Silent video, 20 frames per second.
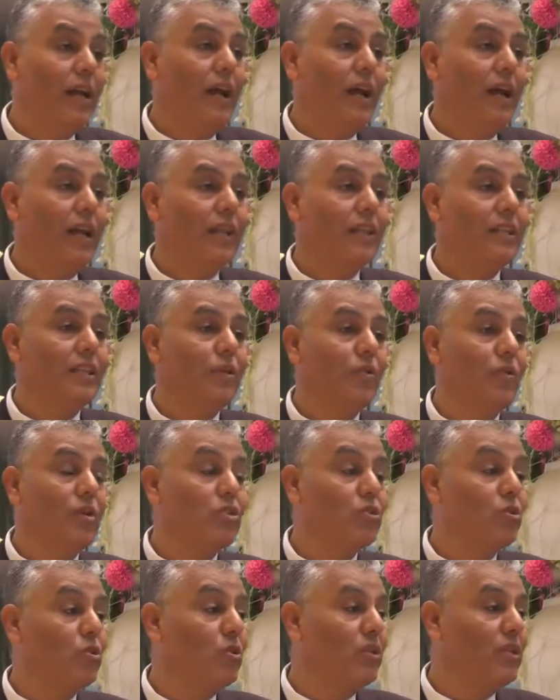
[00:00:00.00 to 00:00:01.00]
حاليا
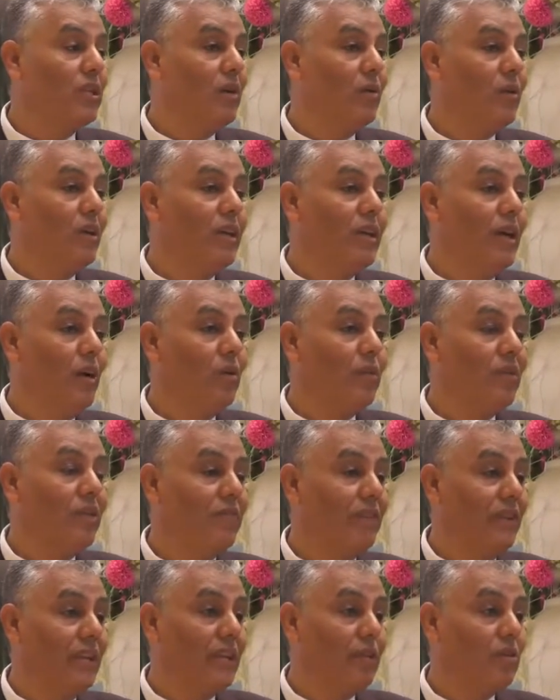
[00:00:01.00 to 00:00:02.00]
توجه الدوله نحو
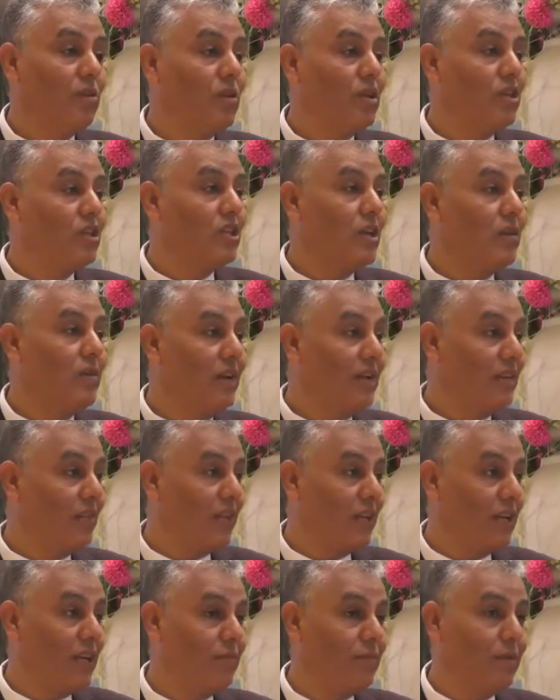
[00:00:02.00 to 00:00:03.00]
تفعيل دور الجامعات
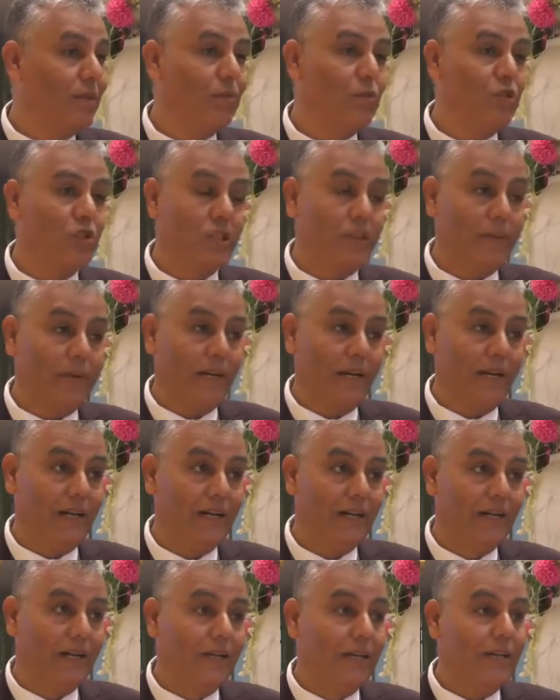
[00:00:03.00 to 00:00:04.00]
في خدمه مجتمعها
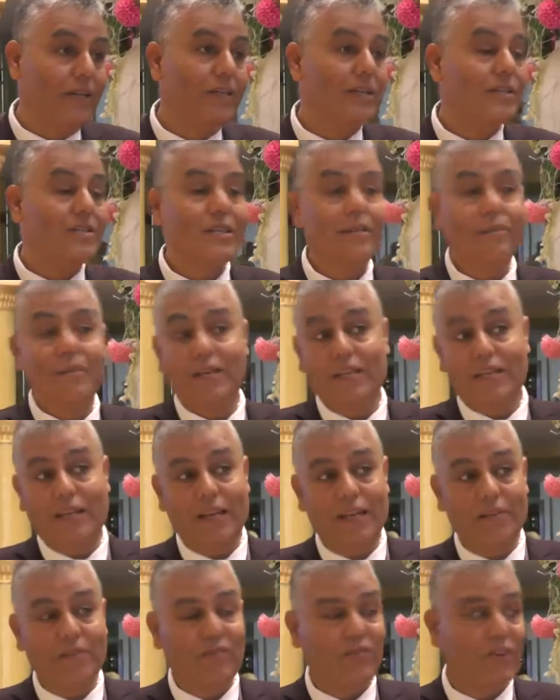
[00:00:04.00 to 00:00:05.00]
يمكن زي ما انا
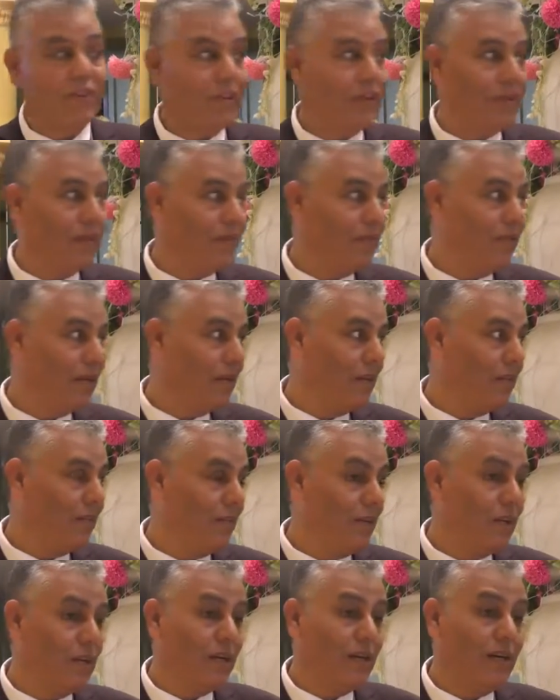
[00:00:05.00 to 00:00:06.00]
اتكلمت في
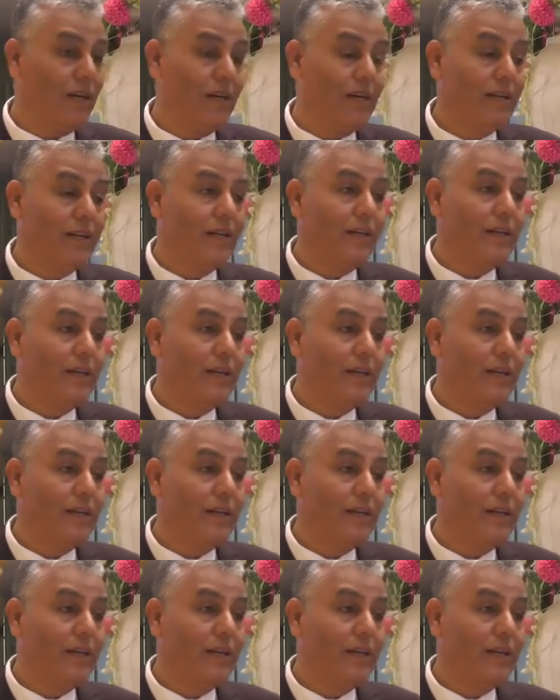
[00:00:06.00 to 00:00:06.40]
في اللقاء